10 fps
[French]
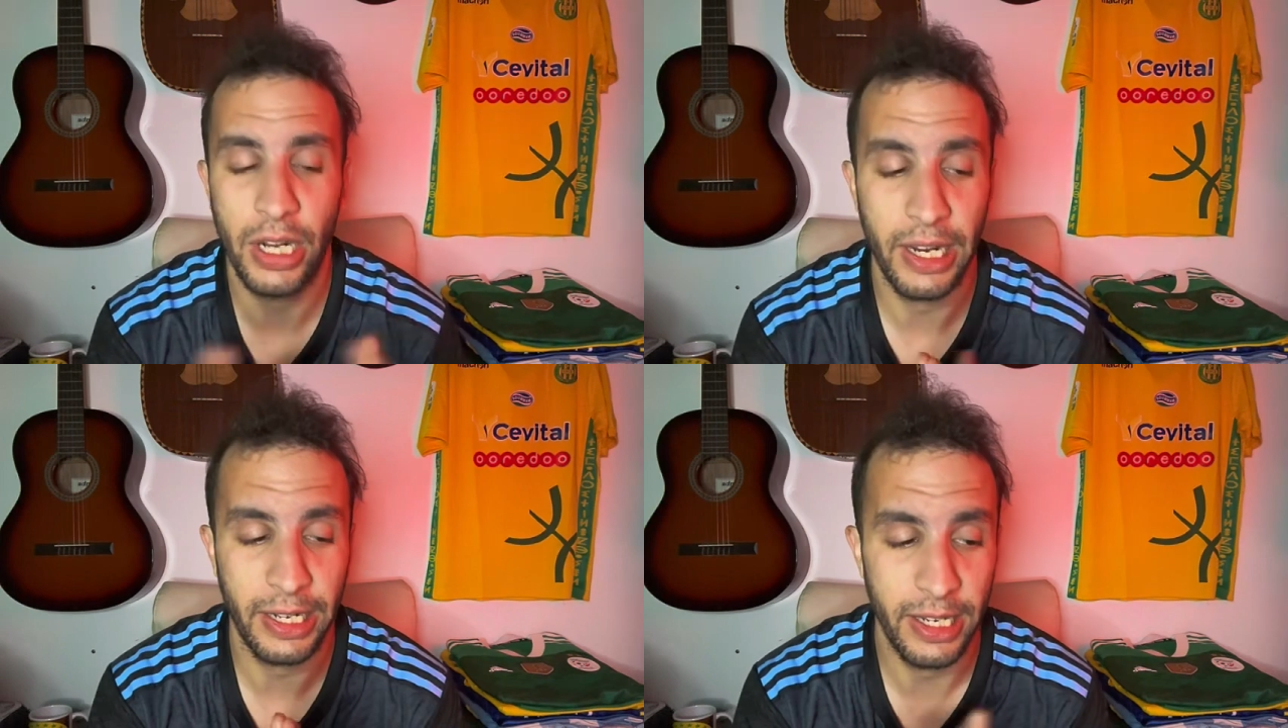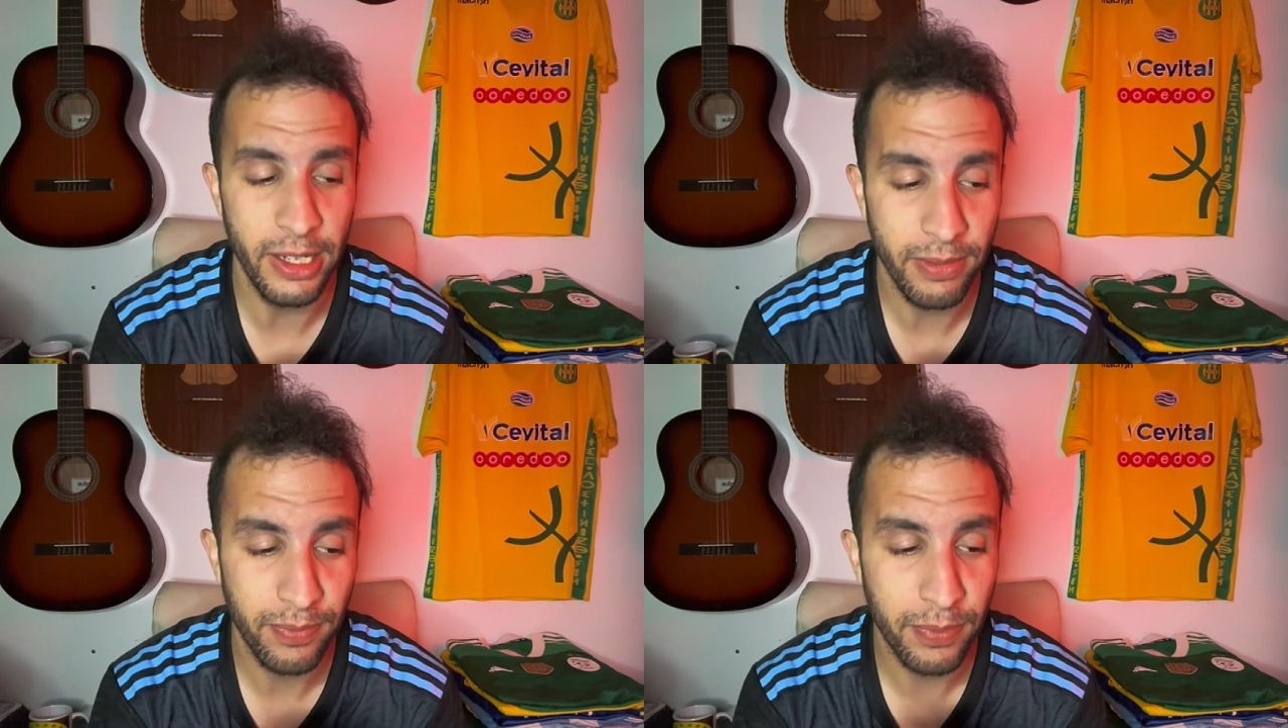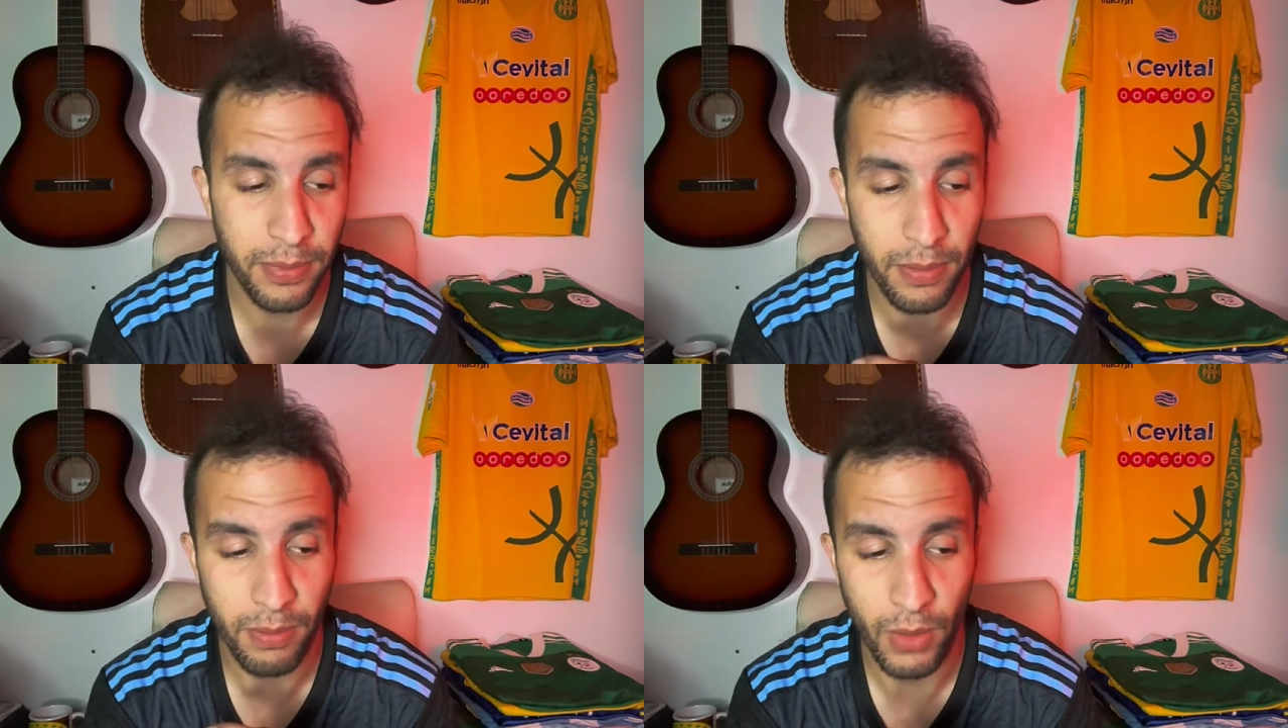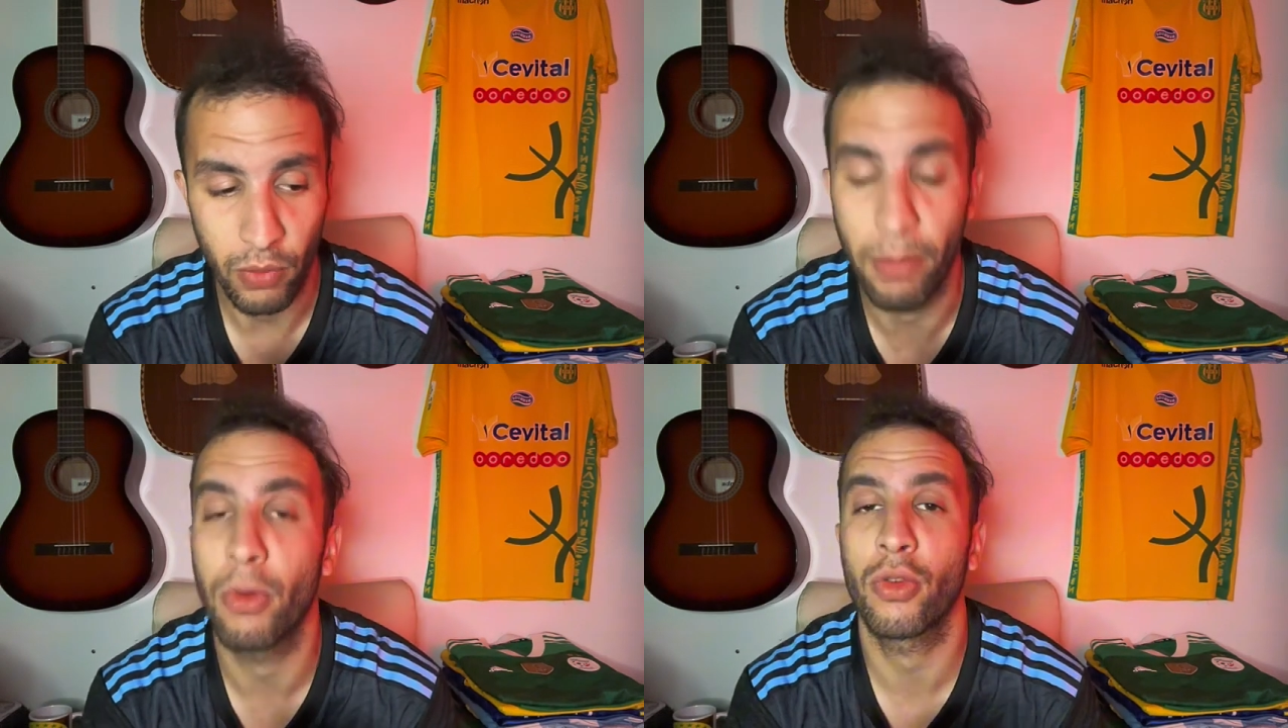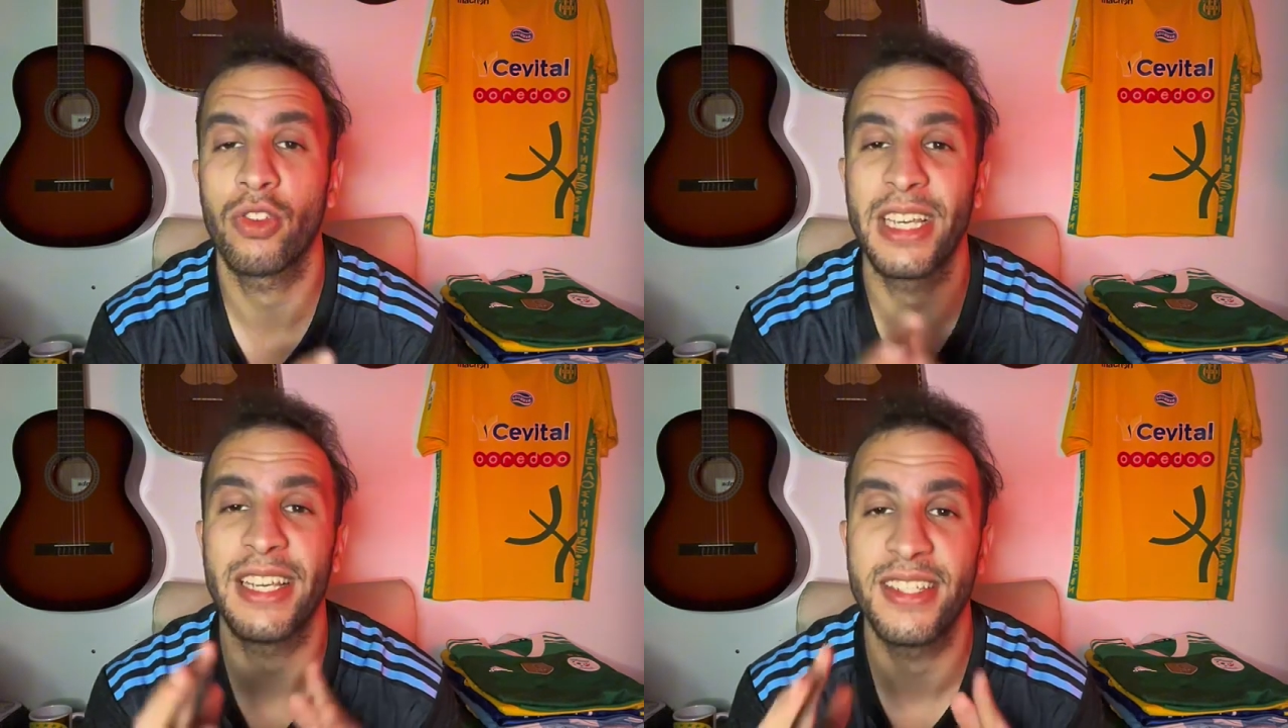à la clé. On va
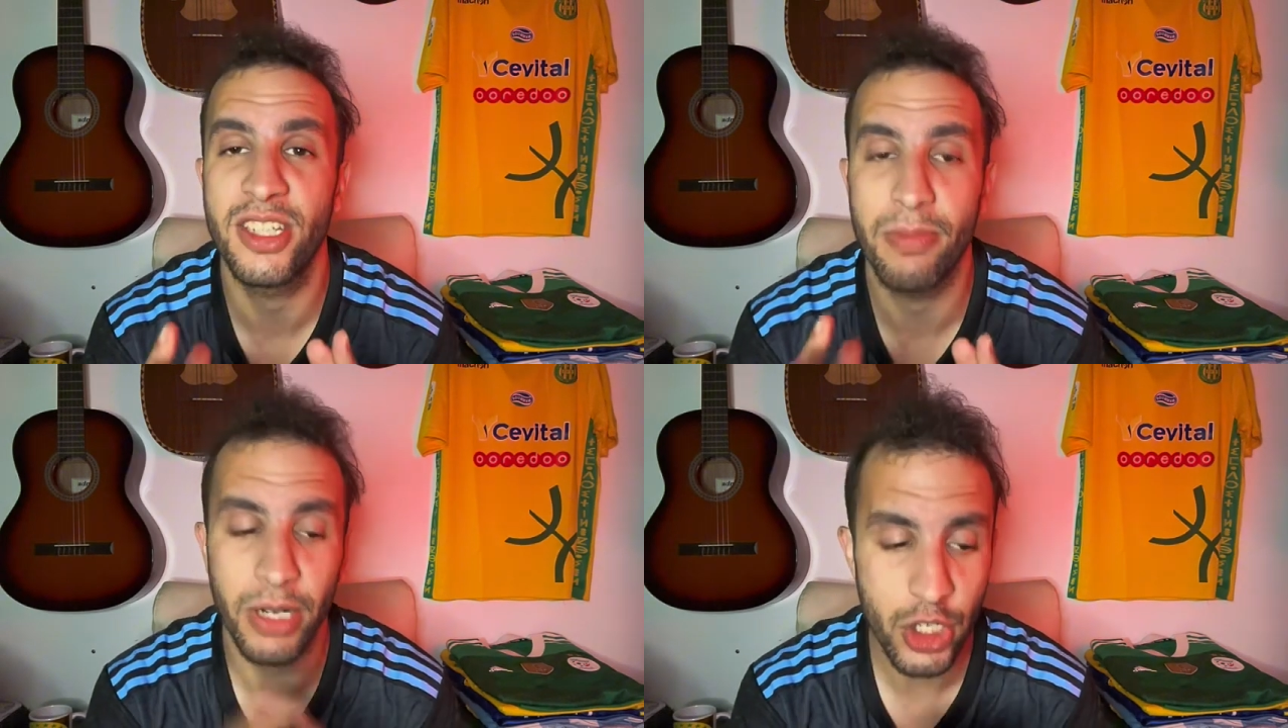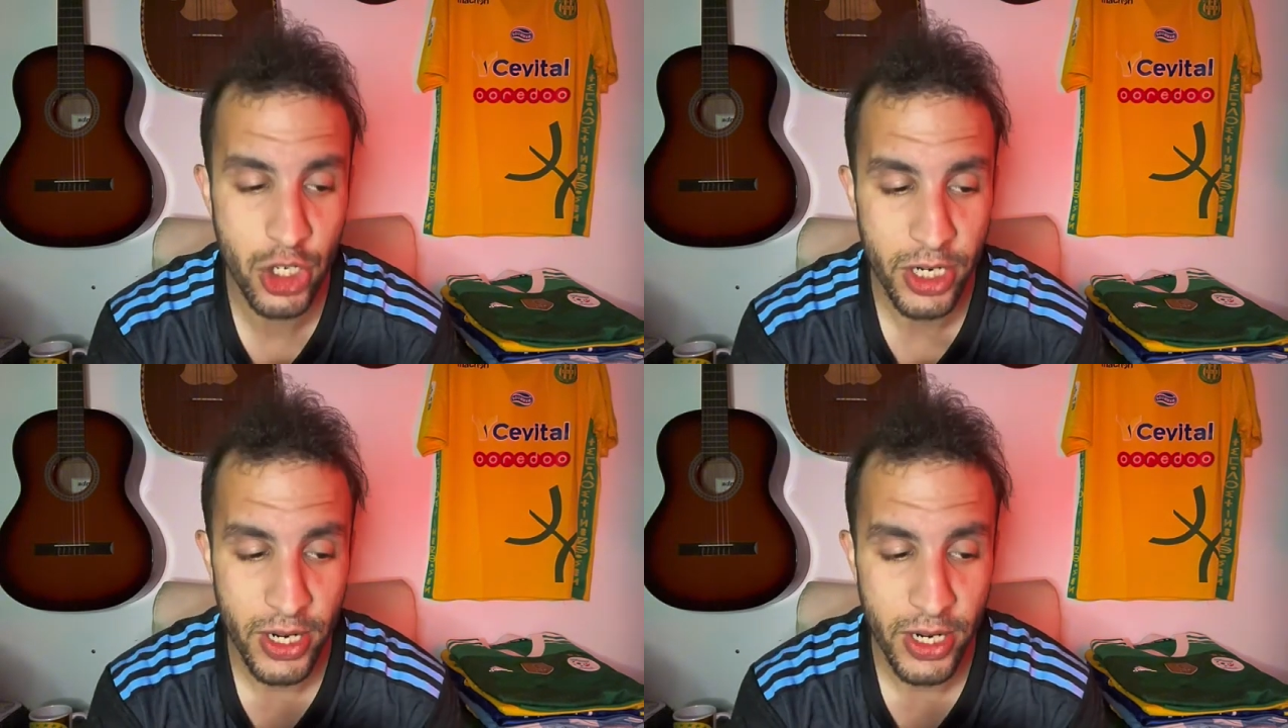pronostiquer six matchs.